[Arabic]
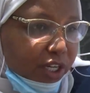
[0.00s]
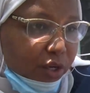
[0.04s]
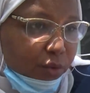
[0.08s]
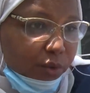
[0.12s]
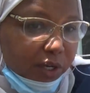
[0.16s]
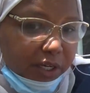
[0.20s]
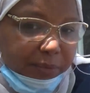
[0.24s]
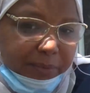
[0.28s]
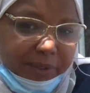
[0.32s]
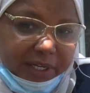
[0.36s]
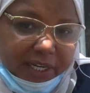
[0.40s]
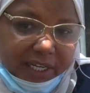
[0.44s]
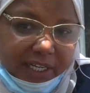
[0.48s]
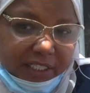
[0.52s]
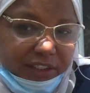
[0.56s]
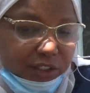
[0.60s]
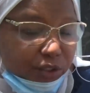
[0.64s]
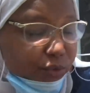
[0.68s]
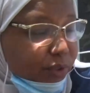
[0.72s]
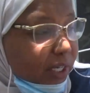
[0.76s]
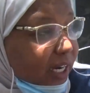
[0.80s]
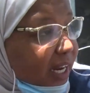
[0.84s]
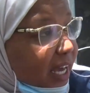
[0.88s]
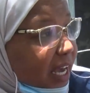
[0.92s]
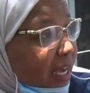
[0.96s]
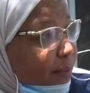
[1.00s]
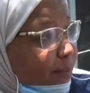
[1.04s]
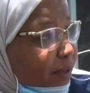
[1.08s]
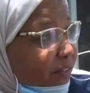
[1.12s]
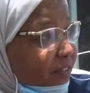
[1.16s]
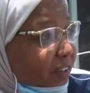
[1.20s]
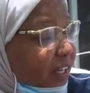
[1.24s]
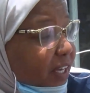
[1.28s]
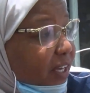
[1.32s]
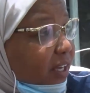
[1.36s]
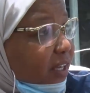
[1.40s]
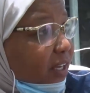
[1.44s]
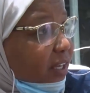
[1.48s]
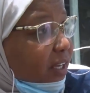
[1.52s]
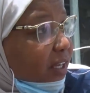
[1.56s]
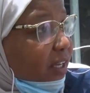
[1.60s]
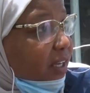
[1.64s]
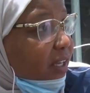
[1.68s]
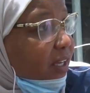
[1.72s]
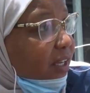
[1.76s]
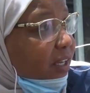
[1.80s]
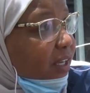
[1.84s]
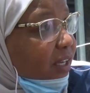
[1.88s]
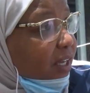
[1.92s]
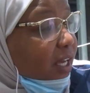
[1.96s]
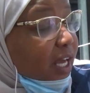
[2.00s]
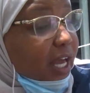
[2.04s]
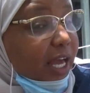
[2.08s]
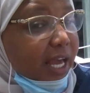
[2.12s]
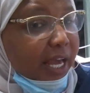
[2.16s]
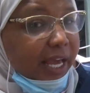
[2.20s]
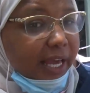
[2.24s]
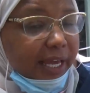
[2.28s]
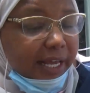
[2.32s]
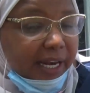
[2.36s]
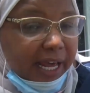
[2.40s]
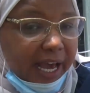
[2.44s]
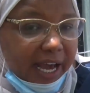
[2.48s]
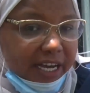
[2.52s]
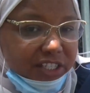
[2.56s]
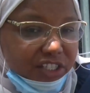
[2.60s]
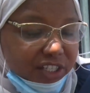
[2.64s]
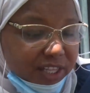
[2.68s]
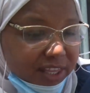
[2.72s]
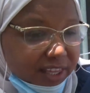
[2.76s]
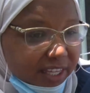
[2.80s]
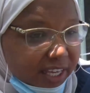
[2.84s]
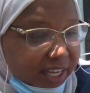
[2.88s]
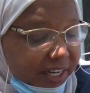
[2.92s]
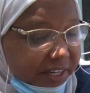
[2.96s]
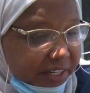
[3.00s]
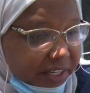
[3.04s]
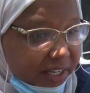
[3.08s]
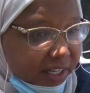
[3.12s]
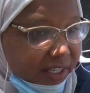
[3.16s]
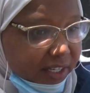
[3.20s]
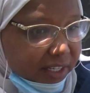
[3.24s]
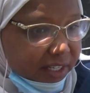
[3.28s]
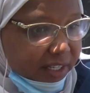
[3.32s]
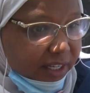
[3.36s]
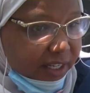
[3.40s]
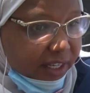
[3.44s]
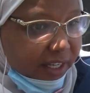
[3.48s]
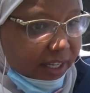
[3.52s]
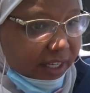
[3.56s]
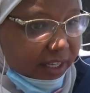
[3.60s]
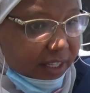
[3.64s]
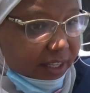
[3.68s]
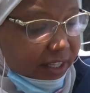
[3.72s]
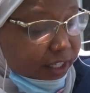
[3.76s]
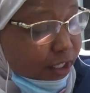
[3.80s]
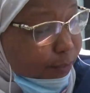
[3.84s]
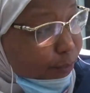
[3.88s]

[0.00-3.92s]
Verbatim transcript: ثروه كبيره يعطيونا القائمه فيها الحاجه الثانيه اذا